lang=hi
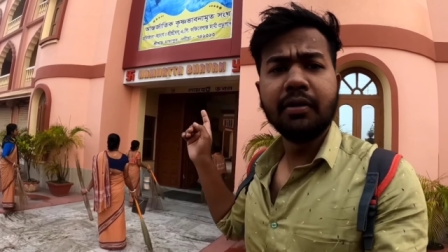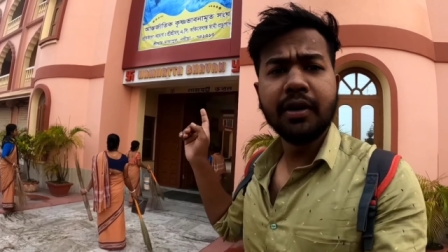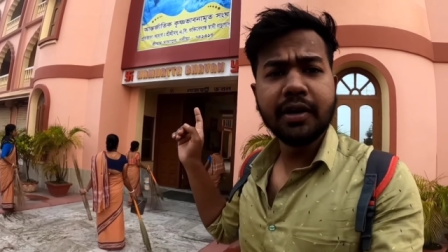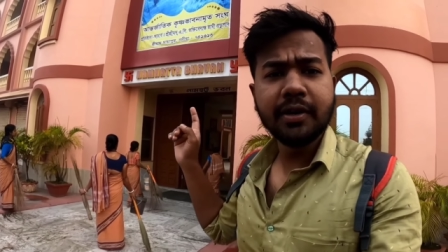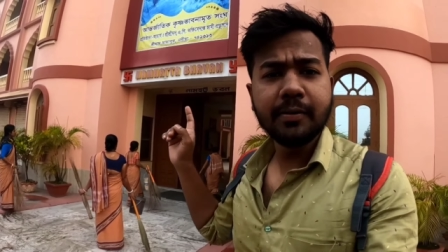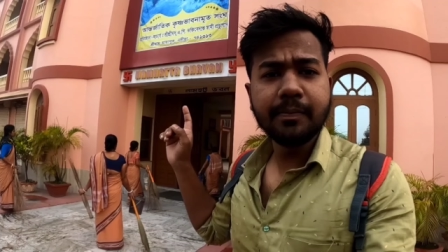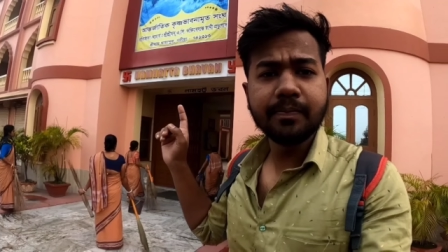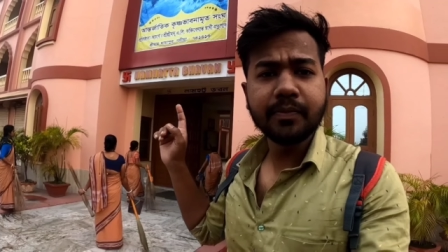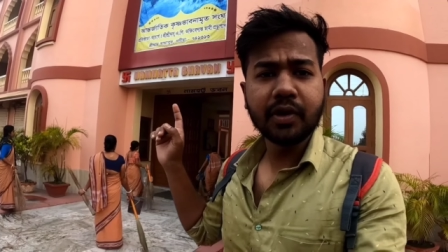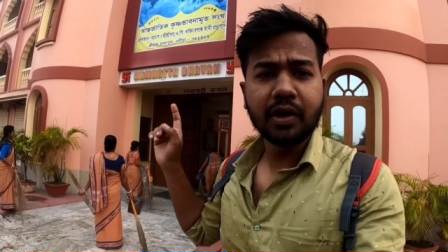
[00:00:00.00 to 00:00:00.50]

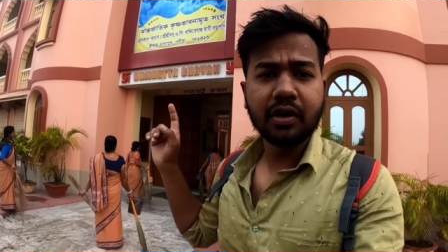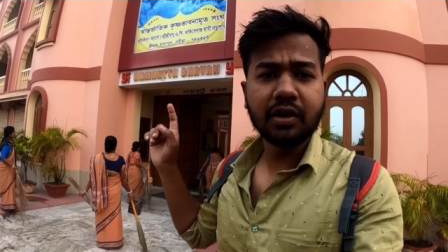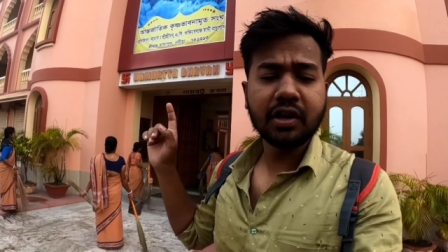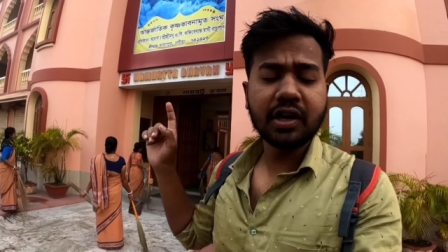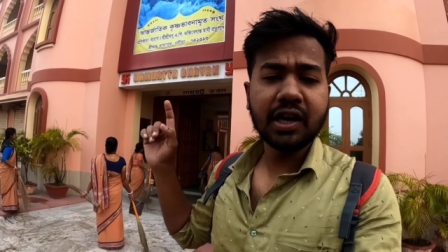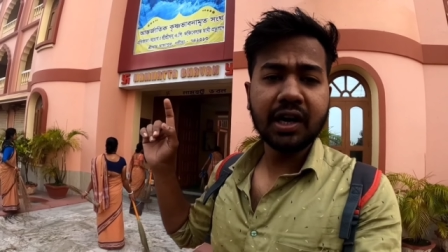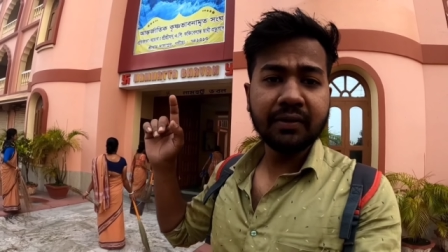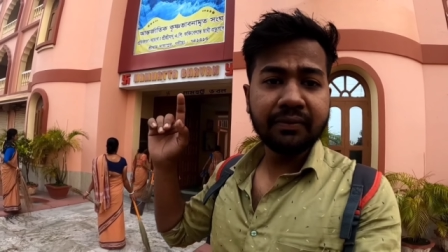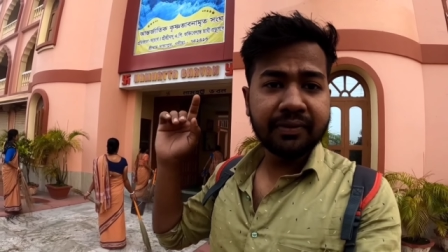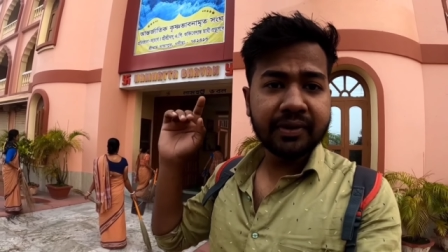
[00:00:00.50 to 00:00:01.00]
भवन
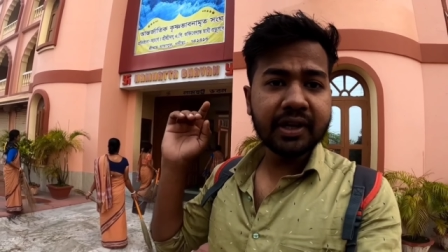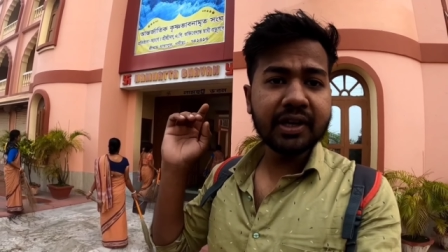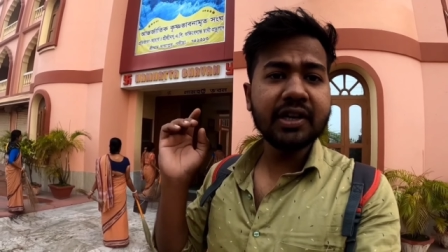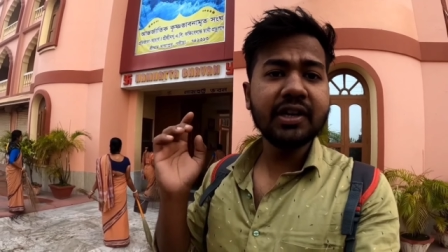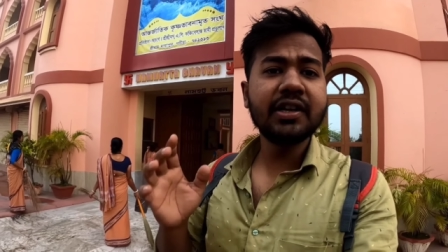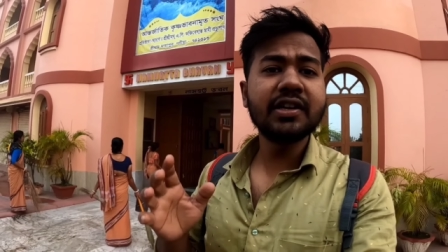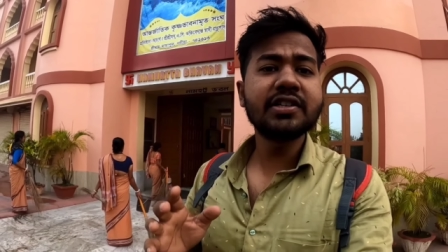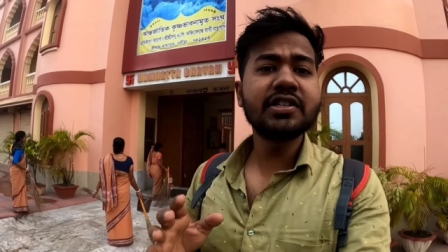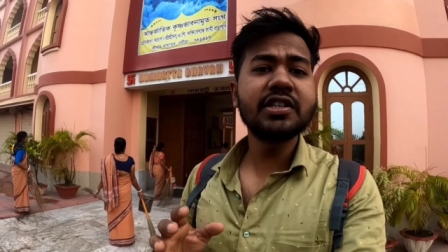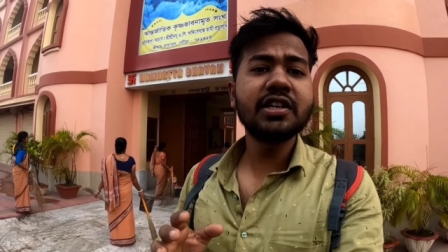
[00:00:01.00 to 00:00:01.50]
और काफ़ी
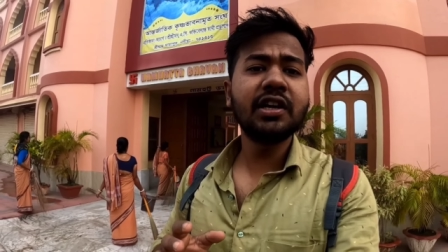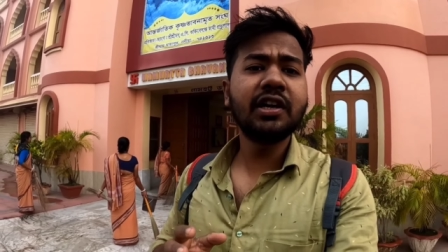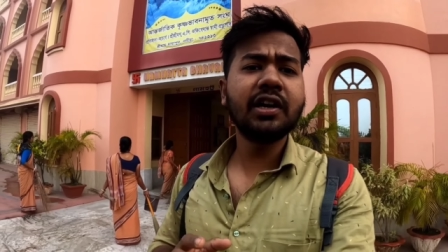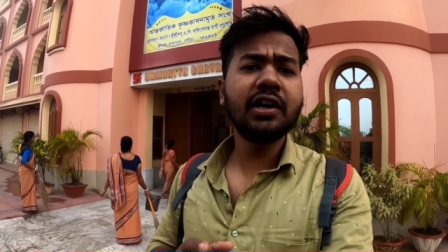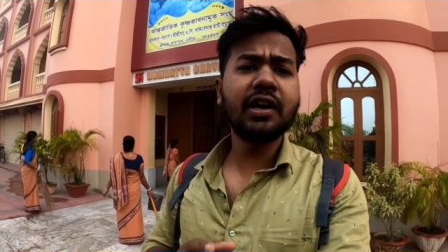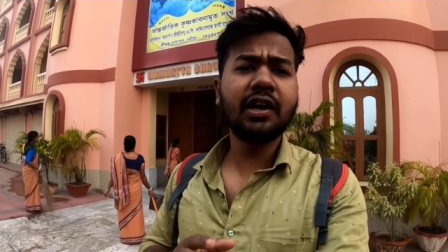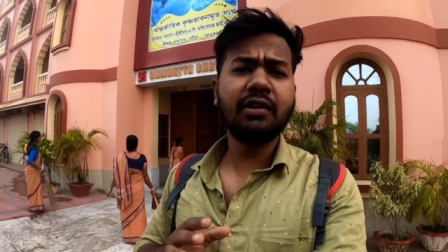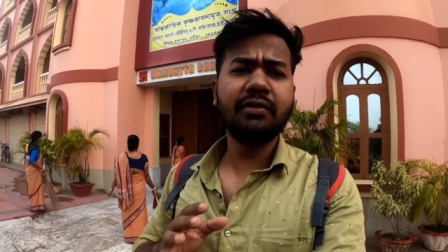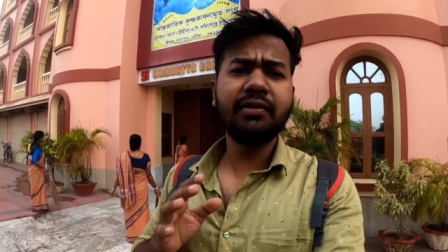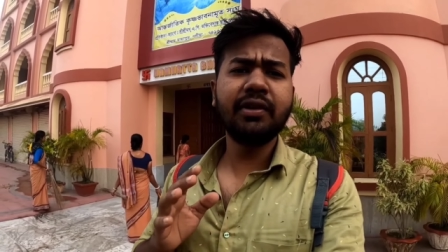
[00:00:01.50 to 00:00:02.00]
ज़्यादा
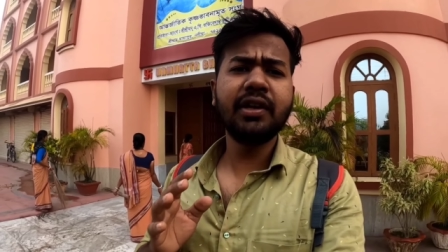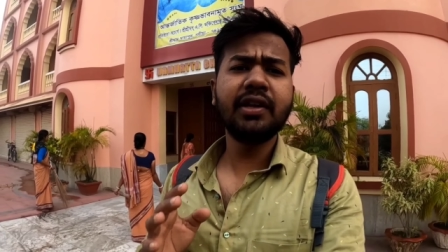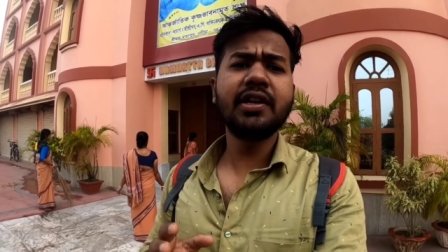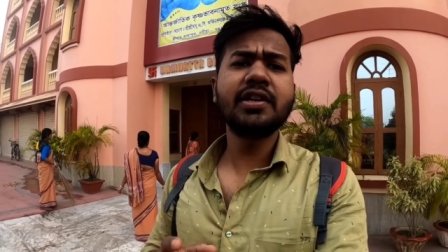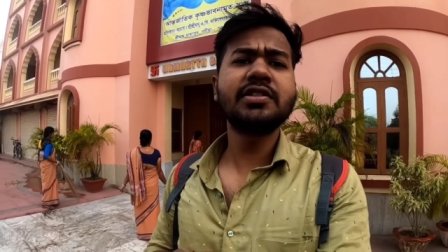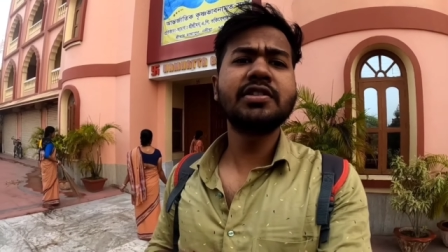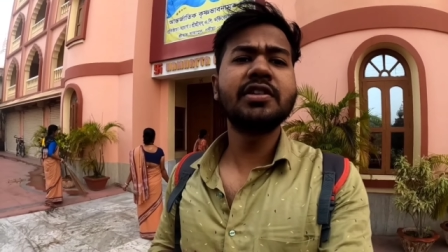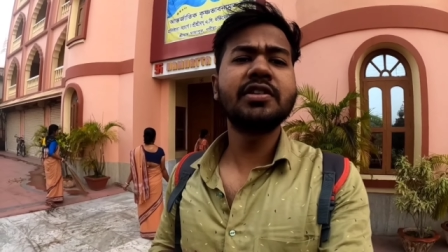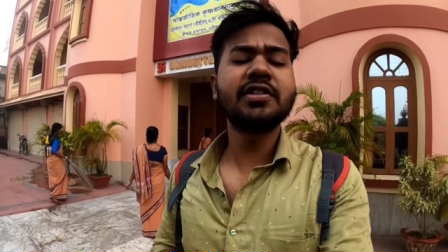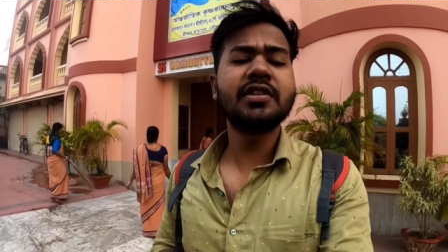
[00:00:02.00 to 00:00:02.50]
अच्छा काफ़ी
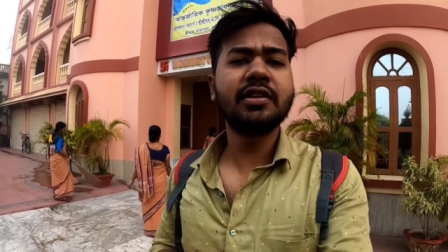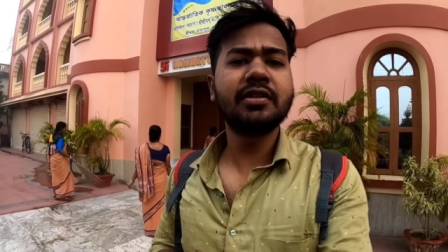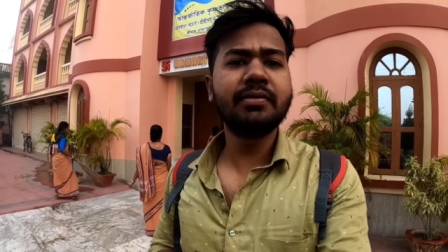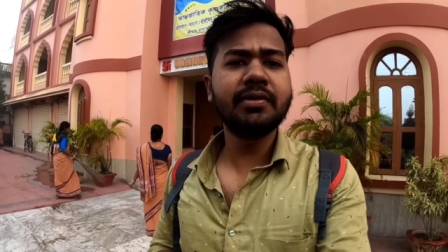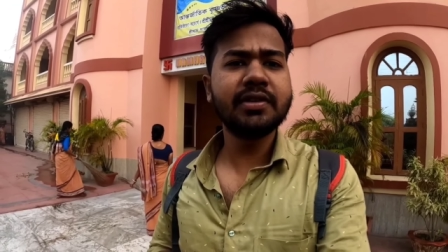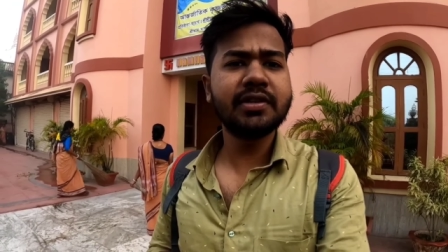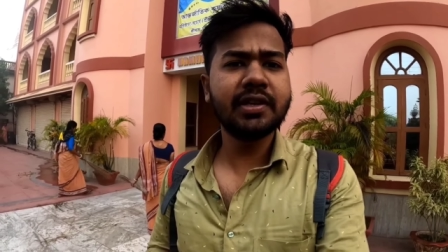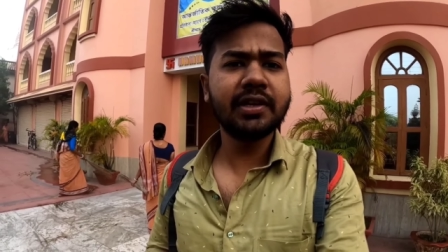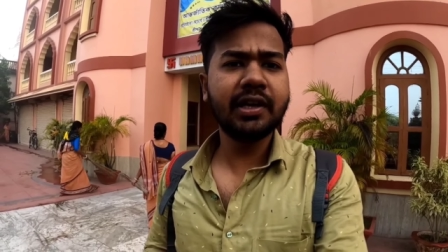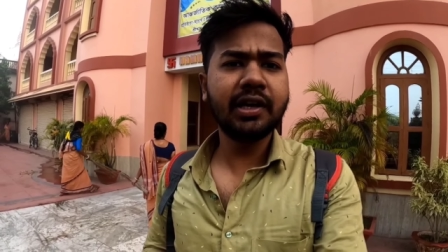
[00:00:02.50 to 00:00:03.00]
ज़्यादा अच्छा
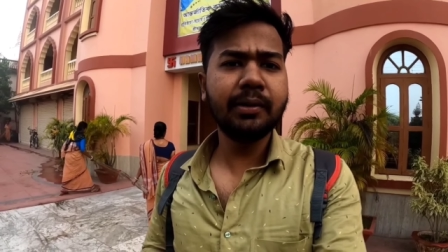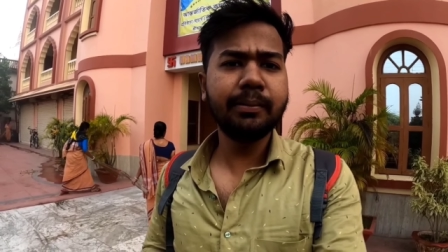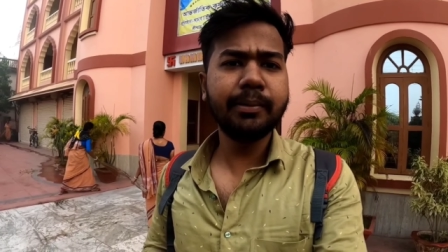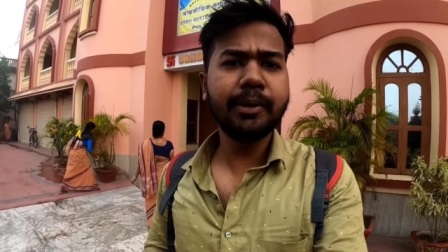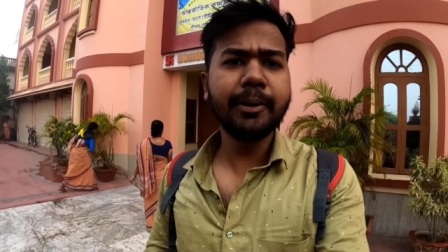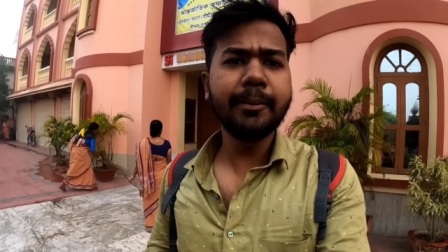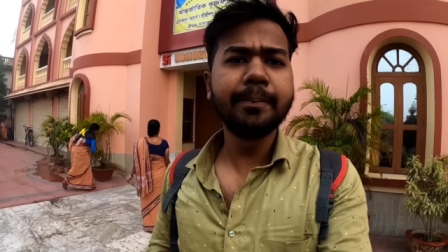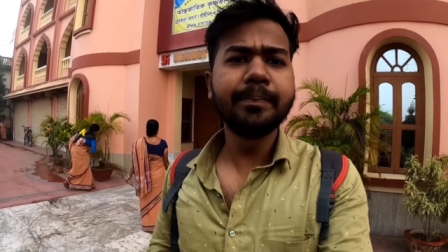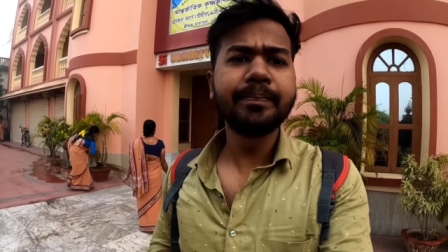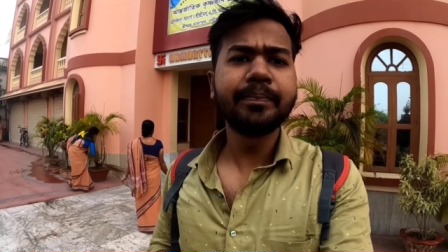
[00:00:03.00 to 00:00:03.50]
सर्विस था यहाँ
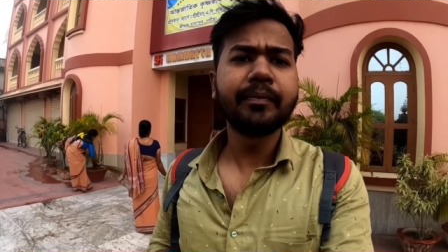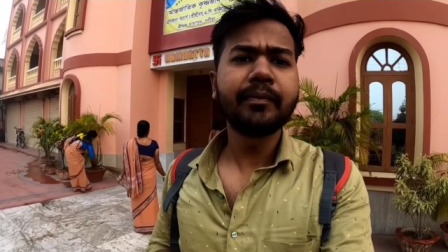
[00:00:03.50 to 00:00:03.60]
पे